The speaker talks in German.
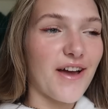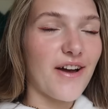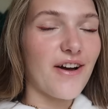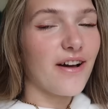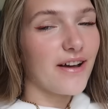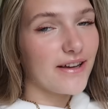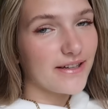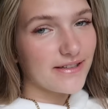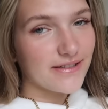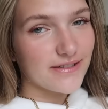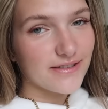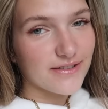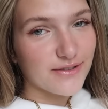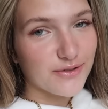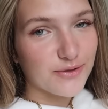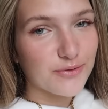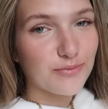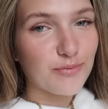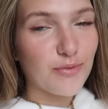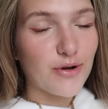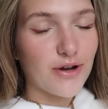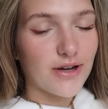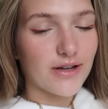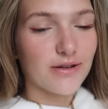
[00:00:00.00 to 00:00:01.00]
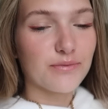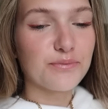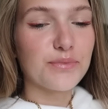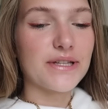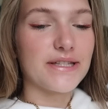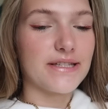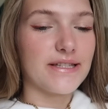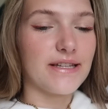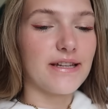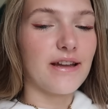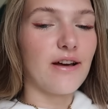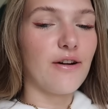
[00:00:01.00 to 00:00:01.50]
Heute und morgen
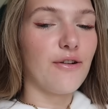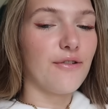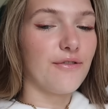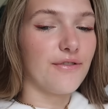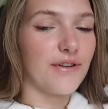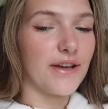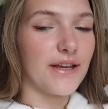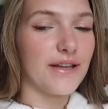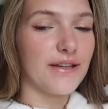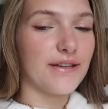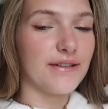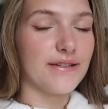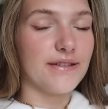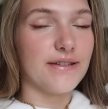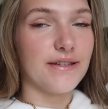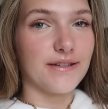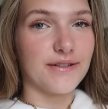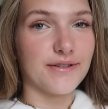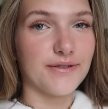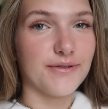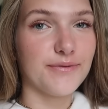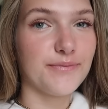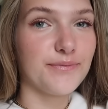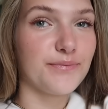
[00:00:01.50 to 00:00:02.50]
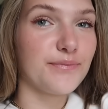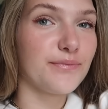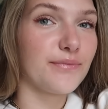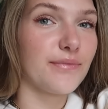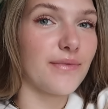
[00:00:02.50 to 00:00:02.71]
passieren aufregende Dinge,